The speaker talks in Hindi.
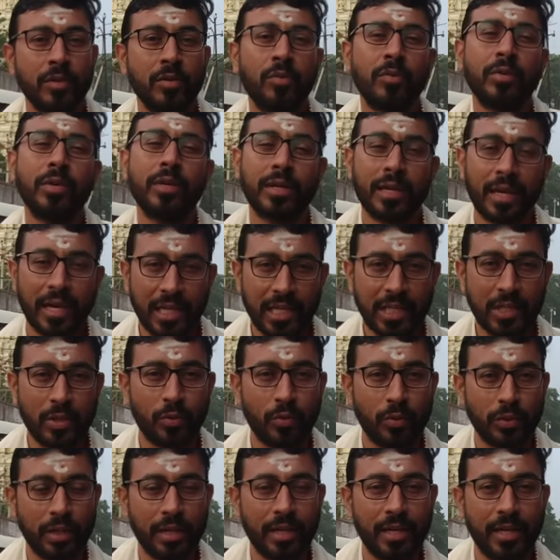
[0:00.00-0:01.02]
क्योंकि क्या ही
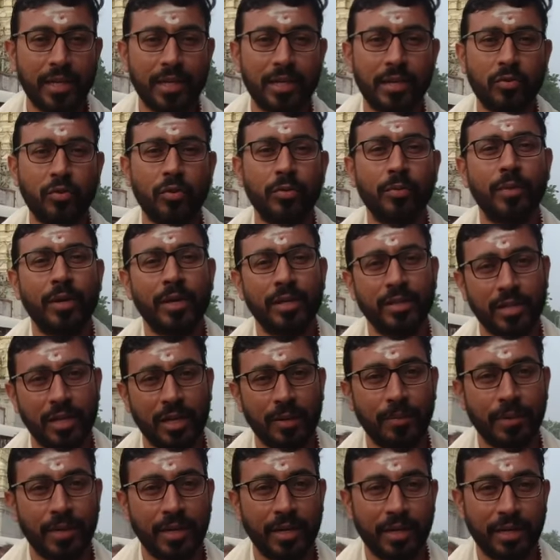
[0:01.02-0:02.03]
ज़रूरत है ना अगर कोई
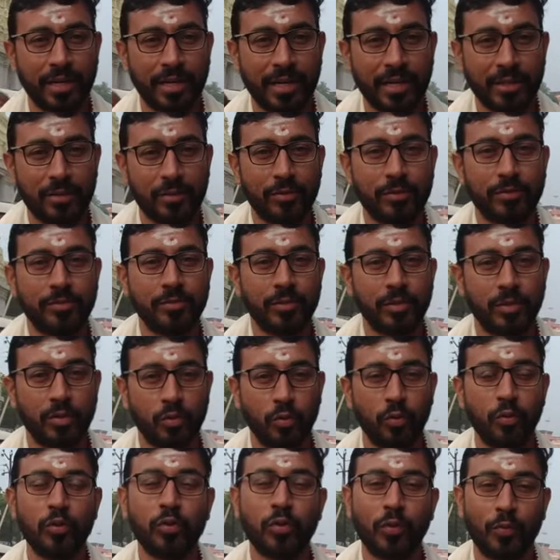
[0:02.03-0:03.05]
इंसान मना कराया
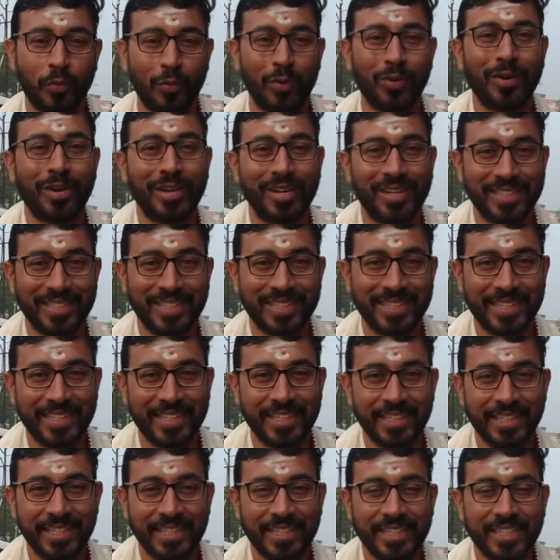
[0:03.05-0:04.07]
तो रूल्स को फॉलो करना
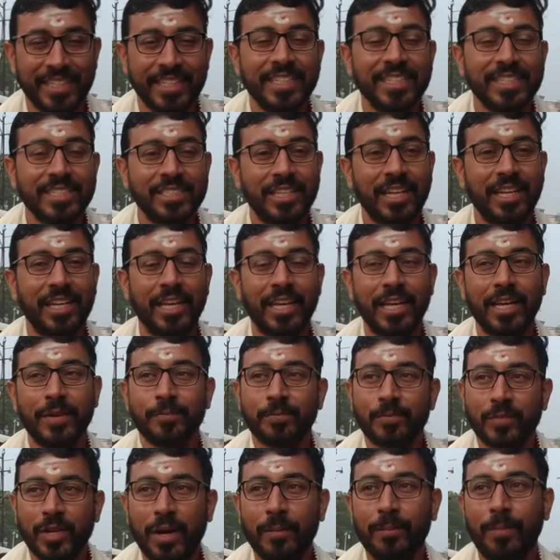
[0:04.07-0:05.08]
चाहिए चलिए
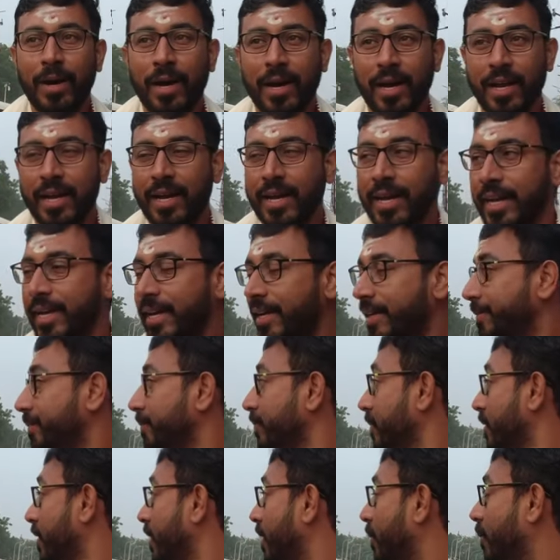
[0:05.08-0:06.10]
अब बाहर आ गए
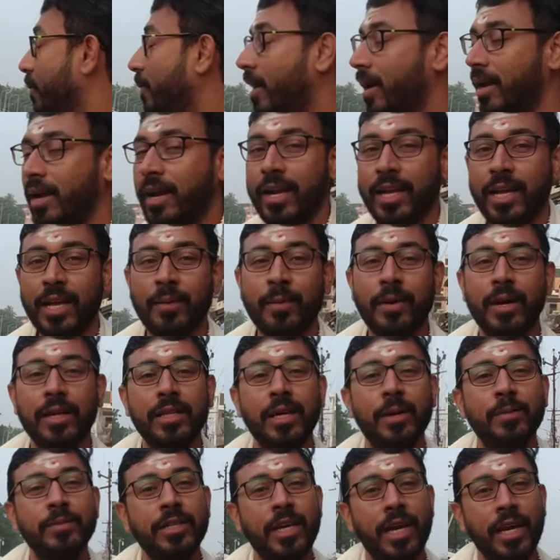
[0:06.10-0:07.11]
बाहर आने के
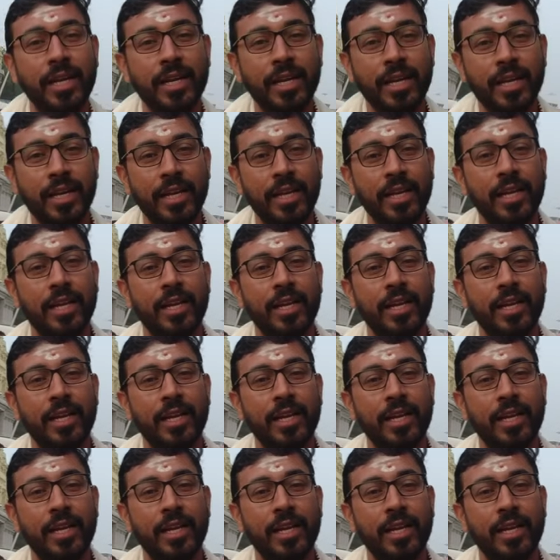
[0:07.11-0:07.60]
बाद अब जाएंगे